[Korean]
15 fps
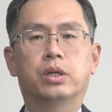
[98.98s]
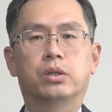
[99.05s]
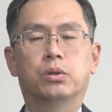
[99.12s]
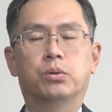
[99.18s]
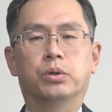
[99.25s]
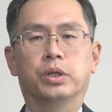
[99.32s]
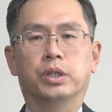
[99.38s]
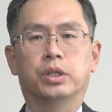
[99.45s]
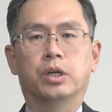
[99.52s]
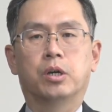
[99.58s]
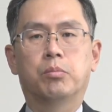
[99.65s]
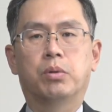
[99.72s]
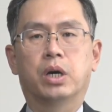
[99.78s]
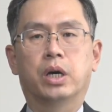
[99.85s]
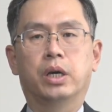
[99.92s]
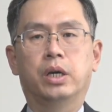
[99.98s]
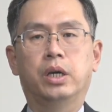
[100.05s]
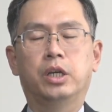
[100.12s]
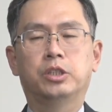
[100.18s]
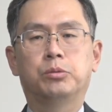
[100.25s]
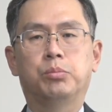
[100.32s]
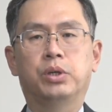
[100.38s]
annoyed by
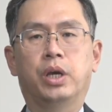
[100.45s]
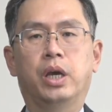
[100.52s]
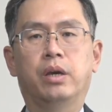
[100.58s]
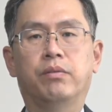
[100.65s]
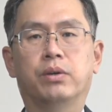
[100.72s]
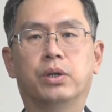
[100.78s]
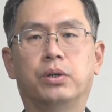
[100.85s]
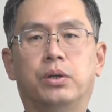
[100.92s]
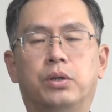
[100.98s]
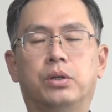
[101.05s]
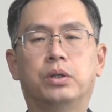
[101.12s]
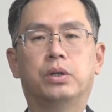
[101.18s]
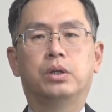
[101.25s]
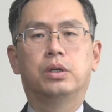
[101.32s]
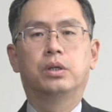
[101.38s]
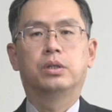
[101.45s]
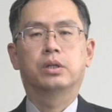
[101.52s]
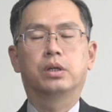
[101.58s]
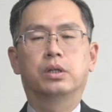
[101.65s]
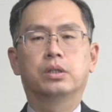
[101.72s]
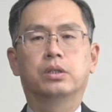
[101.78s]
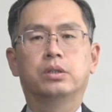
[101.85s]
his behavior.
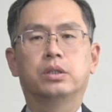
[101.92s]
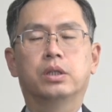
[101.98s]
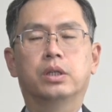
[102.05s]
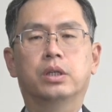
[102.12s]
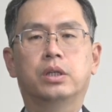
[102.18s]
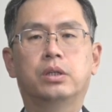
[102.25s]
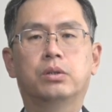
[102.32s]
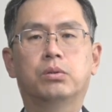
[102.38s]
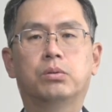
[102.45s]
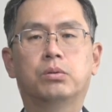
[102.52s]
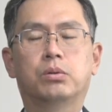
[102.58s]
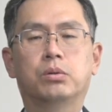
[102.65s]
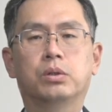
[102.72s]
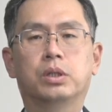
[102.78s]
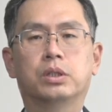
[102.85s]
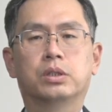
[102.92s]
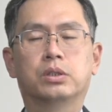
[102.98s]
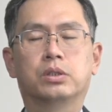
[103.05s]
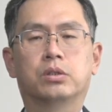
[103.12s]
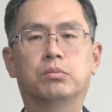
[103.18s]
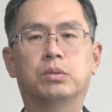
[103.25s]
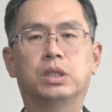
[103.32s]
나는 그의 행동으로 인해서
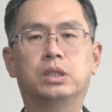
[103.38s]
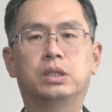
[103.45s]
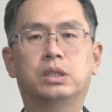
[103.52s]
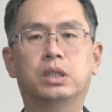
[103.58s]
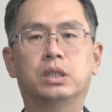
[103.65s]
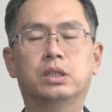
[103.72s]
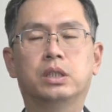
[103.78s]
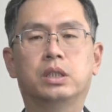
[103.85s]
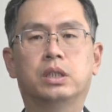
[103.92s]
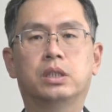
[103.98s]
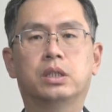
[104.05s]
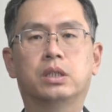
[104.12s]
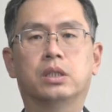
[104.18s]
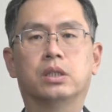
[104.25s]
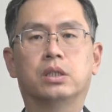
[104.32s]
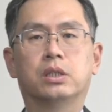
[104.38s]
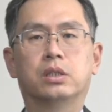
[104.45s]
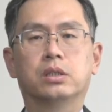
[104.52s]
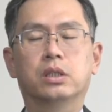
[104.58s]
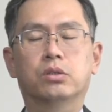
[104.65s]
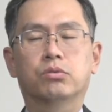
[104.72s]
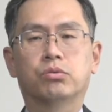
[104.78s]
정말 짜증이 난다.
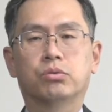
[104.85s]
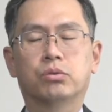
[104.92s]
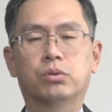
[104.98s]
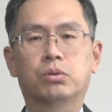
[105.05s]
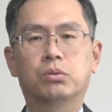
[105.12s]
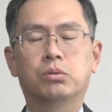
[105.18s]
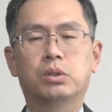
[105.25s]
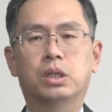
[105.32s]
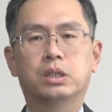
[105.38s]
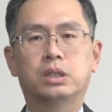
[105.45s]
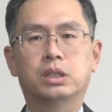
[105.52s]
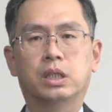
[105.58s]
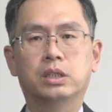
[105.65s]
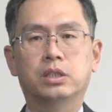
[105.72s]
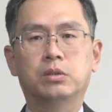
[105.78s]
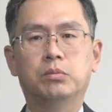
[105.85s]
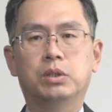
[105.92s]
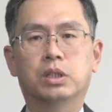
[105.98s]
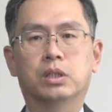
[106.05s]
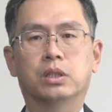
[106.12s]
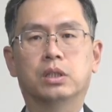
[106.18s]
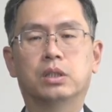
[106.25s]
그냥 국어로는 다
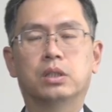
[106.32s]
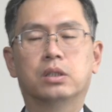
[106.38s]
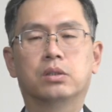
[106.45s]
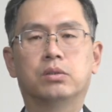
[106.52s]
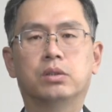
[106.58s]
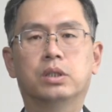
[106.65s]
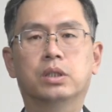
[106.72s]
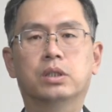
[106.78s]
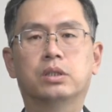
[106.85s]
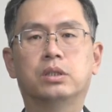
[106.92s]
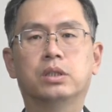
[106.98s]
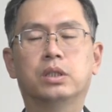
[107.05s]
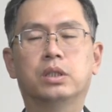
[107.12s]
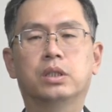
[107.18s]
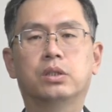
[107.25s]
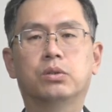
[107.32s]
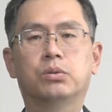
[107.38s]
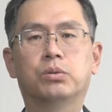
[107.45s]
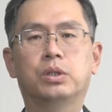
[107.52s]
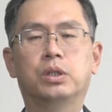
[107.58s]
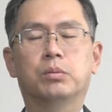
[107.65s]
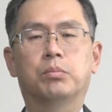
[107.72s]
짜증입니다. 그런데 그의
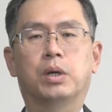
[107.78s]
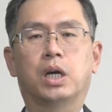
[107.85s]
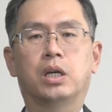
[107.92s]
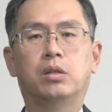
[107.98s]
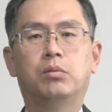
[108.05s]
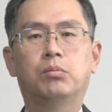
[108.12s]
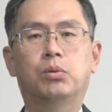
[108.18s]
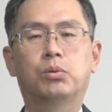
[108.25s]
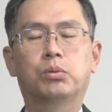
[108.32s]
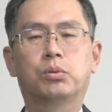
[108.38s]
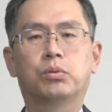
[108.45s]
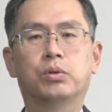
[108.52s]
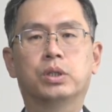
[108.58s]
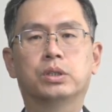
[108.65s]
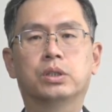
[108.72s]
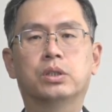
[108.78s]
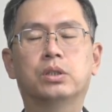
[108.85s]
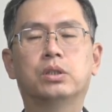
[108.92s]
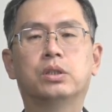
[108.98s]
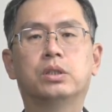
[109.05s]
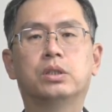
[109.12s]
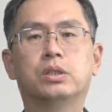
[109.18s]
행동이
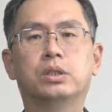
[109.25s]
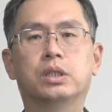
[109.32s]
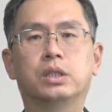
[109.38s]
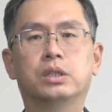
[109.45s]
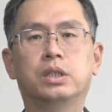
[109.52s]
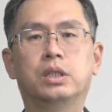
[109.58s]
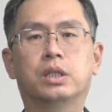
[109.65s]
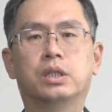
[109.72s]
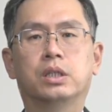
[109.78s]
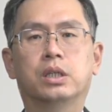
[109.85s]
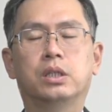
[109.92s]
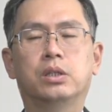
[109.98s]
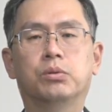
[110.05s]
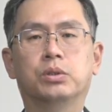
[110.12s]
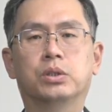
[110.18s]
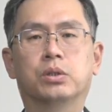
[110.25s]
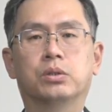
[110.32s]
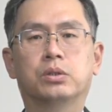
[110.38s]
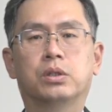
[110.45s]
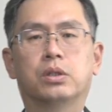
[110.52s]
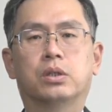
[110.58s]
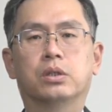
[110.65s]
반복돼서 짜증이 난다는
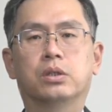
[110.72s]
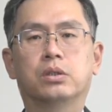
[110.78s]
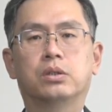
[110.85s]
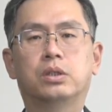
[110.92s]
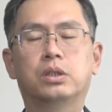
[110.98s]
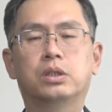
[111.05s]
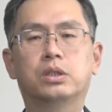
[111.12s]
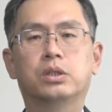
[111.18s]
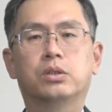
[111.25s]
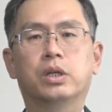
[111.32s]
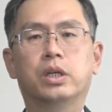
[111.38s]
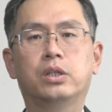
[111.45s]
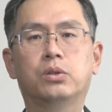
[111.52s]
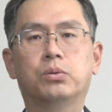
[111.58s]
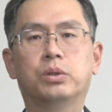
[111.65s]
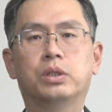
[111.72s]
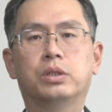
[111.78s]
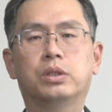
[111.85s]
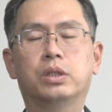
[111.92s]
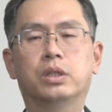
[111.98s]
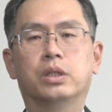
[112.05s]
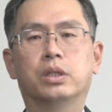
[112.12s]
내용이죠. 어떤 특정 행동이
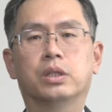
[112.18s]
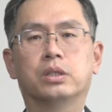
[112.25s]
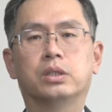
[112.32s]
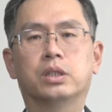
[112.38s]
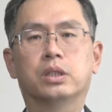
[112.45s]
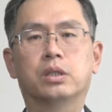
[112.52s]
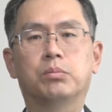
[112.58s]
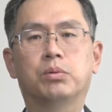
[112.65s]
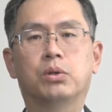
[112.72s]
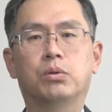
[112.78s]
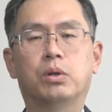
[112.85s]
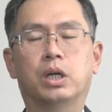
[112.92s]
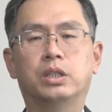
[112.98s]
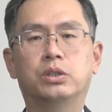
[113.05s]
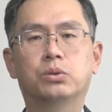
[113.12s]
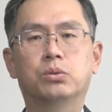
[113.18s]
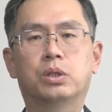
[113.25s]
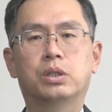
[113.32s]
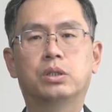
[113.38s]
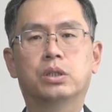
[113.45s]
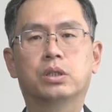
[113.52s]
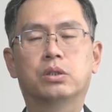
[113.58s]
있는데 제가 별로 안
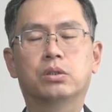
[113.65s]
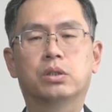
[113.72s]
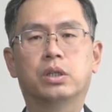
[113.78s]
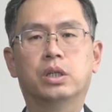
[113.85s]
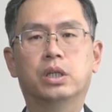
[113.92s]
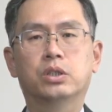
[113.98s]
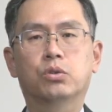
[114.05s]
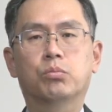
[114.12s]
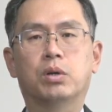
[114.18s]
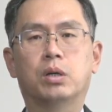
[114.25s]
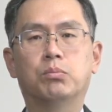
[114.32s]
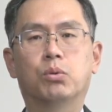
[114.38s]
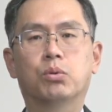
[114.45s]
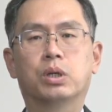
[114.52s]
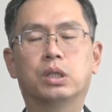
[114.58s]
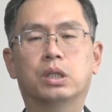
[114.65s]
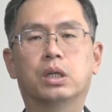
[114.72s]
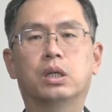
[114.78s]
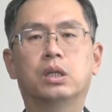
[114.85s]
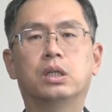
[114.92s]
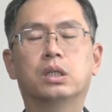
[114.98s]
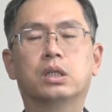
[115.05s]
좋아하는데 그걸 계속
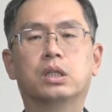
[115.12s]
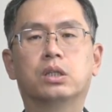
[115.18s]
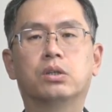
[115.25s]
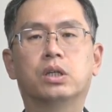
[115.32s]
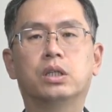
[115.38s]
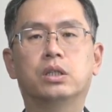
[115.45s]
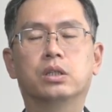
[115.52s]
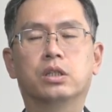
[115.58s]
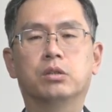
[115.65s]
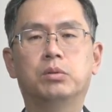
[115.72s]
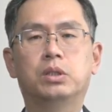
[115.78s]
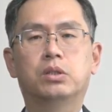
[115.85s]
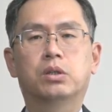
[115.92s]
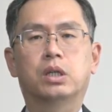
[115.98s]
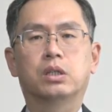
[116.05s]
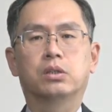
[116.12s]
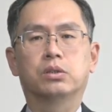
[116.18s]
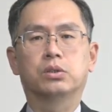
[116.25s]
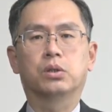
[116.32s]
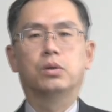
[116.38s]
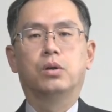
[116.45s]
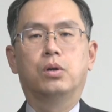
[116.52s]
반복한다. 그러한 느낌이 들어가는
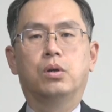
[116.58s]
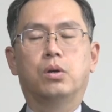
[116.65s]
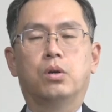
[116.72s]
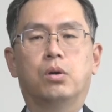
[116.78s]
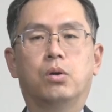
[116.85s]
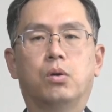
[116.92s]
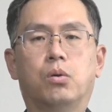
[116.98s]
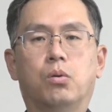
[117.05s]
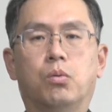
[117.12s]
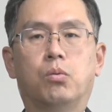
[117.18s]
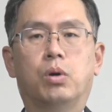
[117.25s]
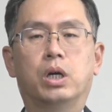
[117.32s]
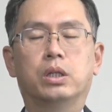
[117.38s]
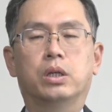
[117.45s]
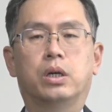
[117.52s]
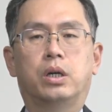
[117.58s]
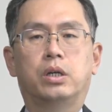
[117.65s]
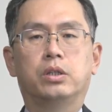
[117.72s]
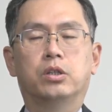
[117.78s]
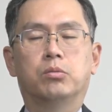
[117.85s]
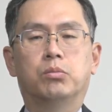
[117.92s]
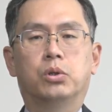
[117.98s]
거죠. What
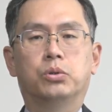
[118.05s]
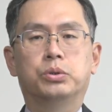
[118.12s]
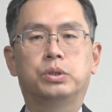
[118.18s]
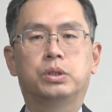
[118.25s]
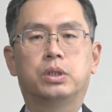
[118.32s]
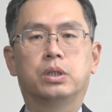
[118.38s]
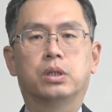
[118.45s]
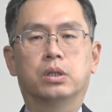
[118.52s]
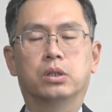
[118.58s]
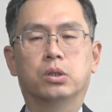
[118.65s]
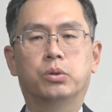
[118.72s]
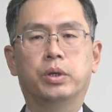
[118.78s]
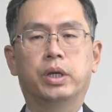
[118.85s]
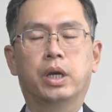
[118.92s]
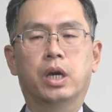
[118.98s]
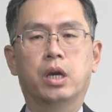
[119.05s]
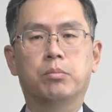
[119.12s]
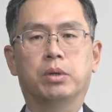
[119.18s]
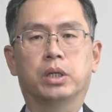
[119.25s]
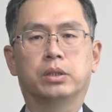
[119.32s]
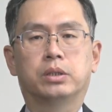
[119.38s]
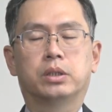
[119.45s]
are the most annoying
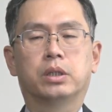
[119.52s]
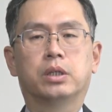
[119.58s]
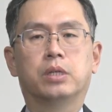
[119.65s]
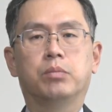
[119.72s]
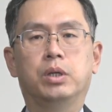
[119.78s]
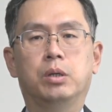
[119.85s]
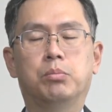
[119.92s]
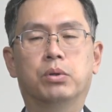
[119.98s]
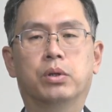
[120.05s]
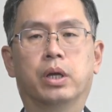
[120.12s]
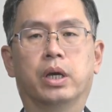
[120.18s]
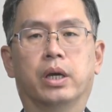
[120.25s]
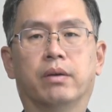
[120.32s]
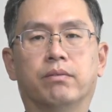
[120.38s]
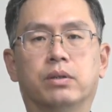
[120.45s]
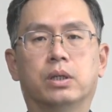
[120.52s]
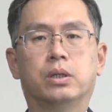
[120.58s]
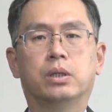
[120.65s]
habits people have?